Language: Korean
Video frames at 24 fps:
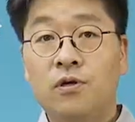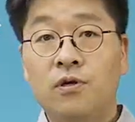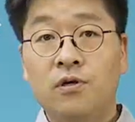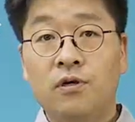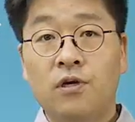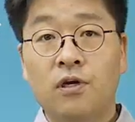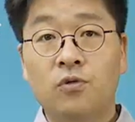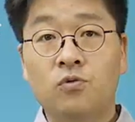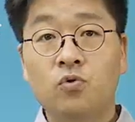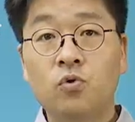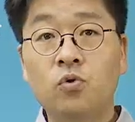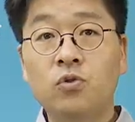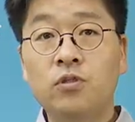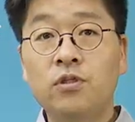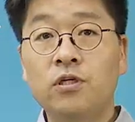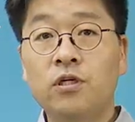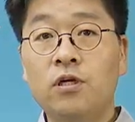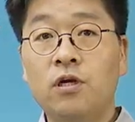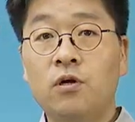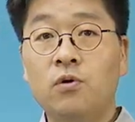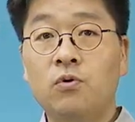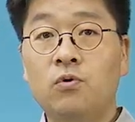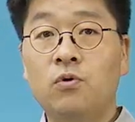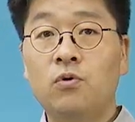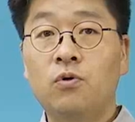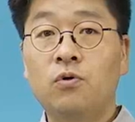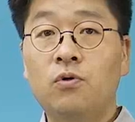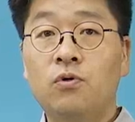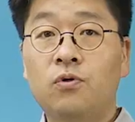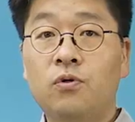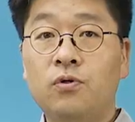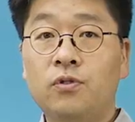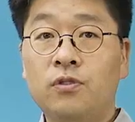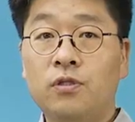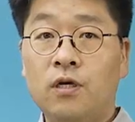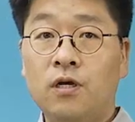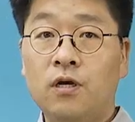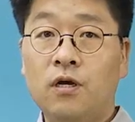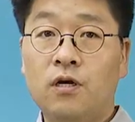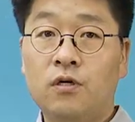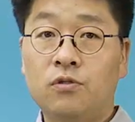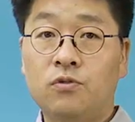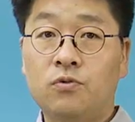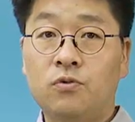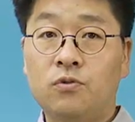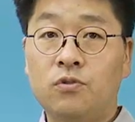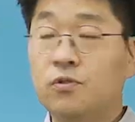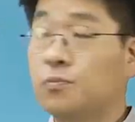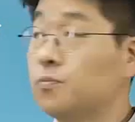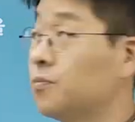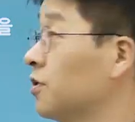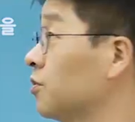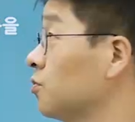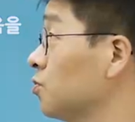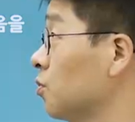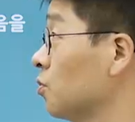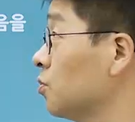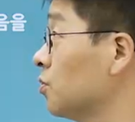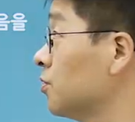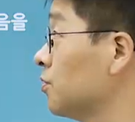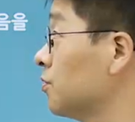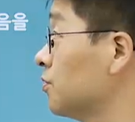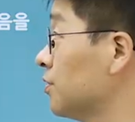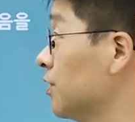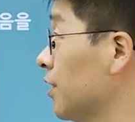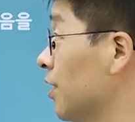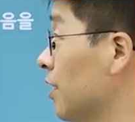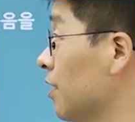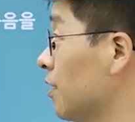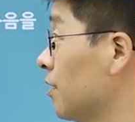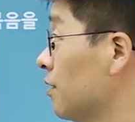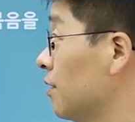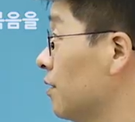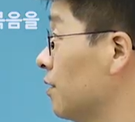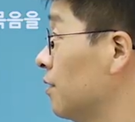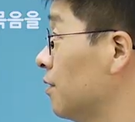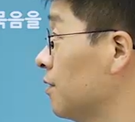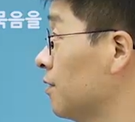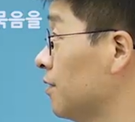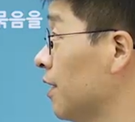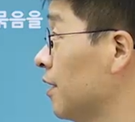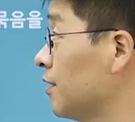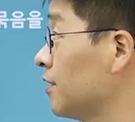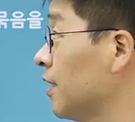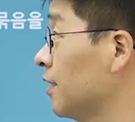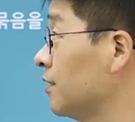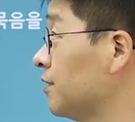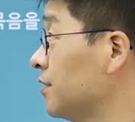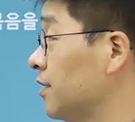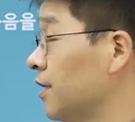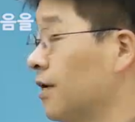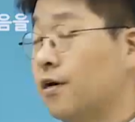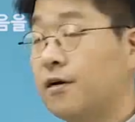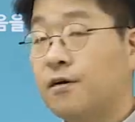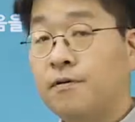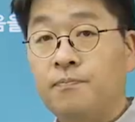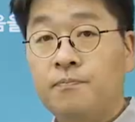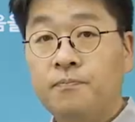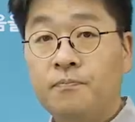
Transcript: 그러니까 소득이라고 생각할 수도 있습니다. 소득 제약, 예산 제약.